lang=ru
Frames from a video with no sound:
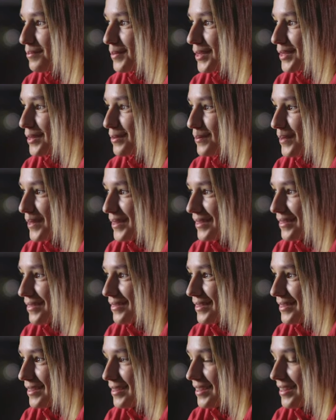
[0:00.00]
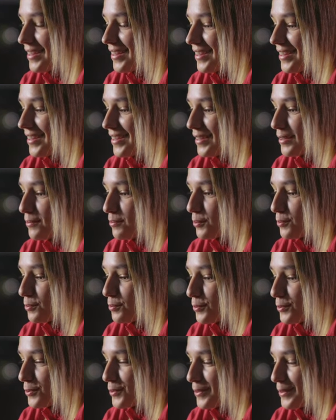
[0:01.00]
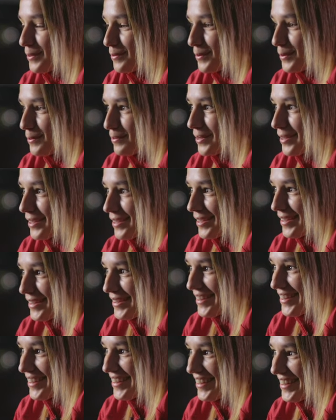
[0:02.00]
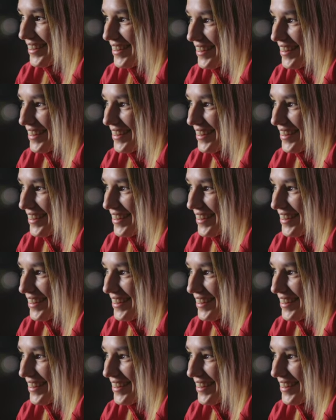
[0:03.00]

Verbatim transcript: Пересматривать с попкорном и плакать.